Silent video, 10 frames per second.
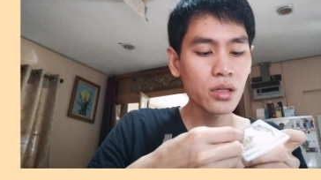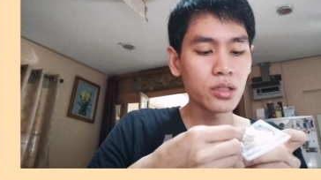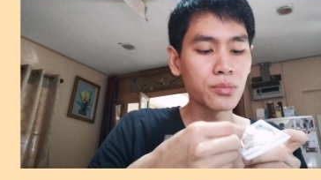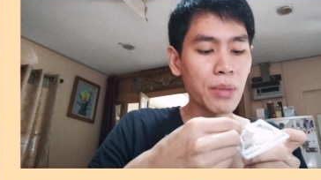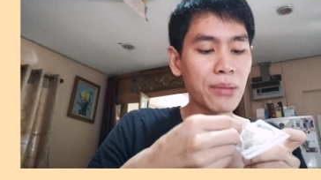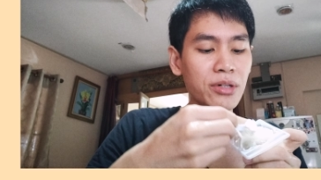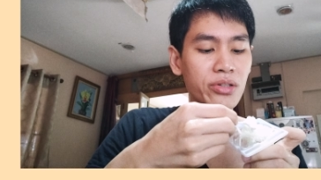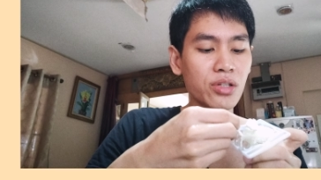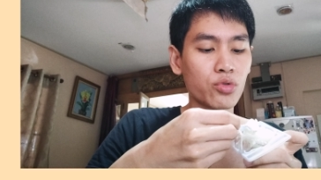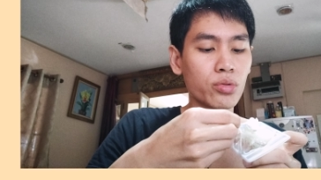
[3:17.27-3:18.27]
คือแป้งมันก็
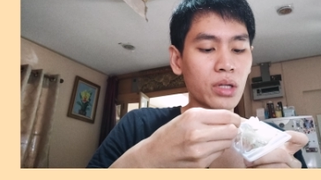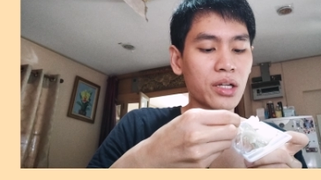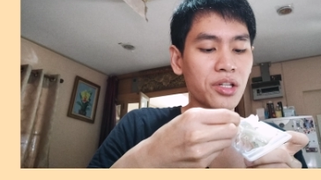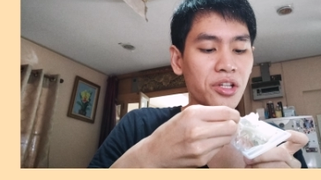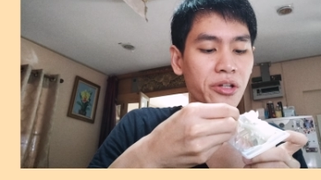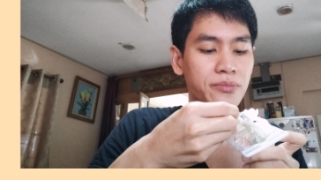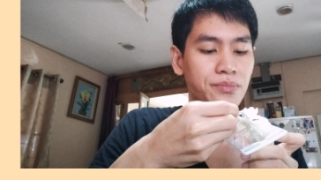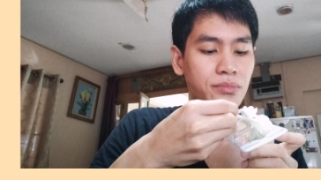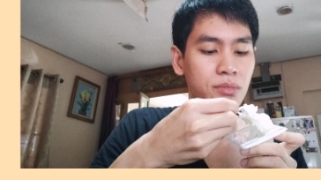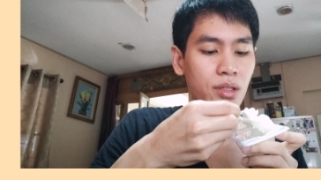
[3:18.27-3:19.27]
เหนียวนุ่มกำลังดีเลย
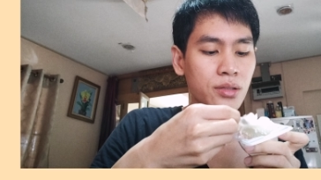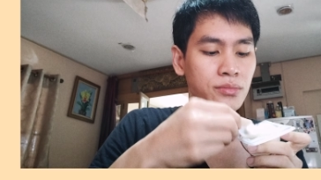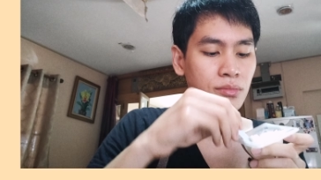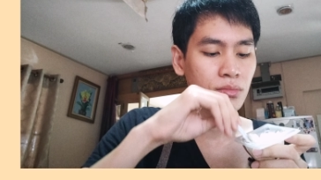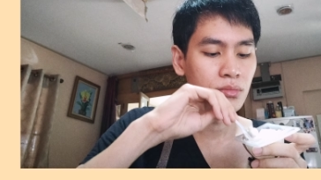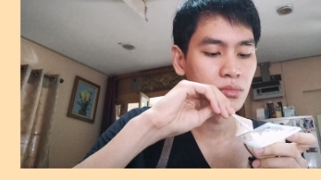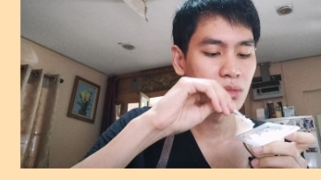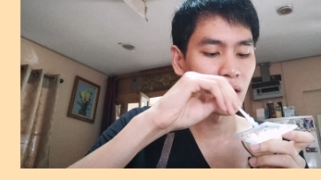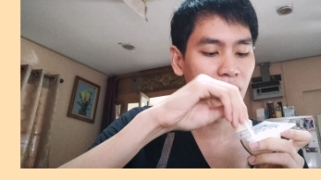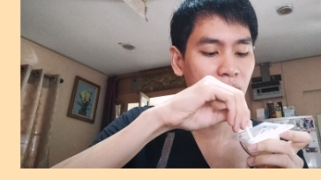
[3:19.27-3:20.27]

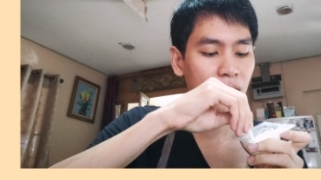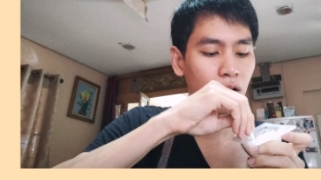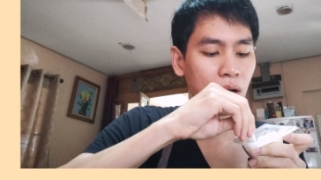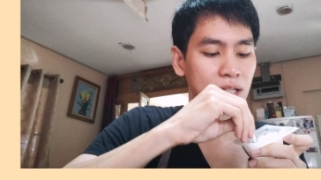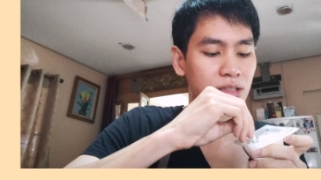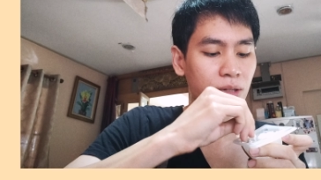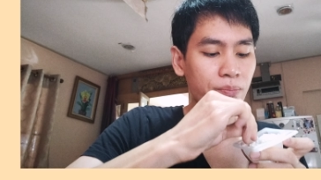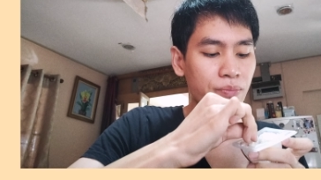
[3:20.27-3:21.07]
แต่แค่เราอาจจะ